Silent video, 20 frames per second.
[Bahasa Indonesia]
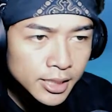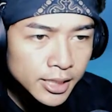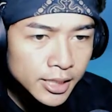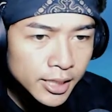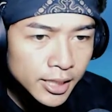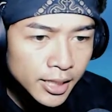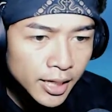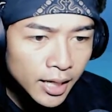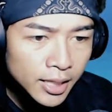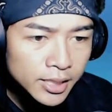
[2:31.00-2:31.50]

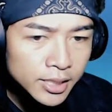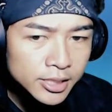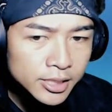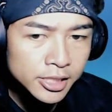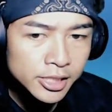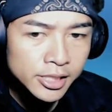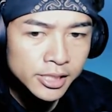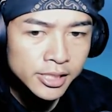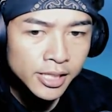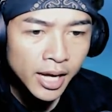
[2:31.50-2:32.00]
sendirian ke
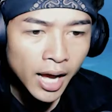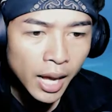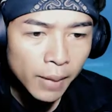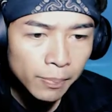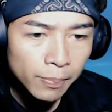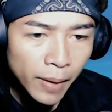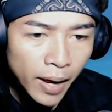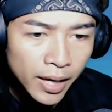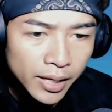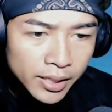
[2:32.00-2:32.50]
sini yang
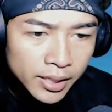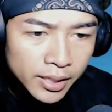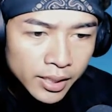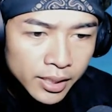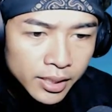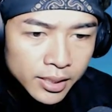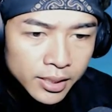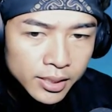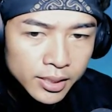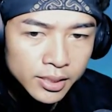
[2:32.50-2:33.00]

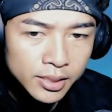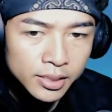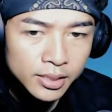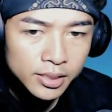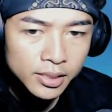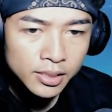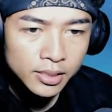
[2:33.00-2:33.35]
ngapain?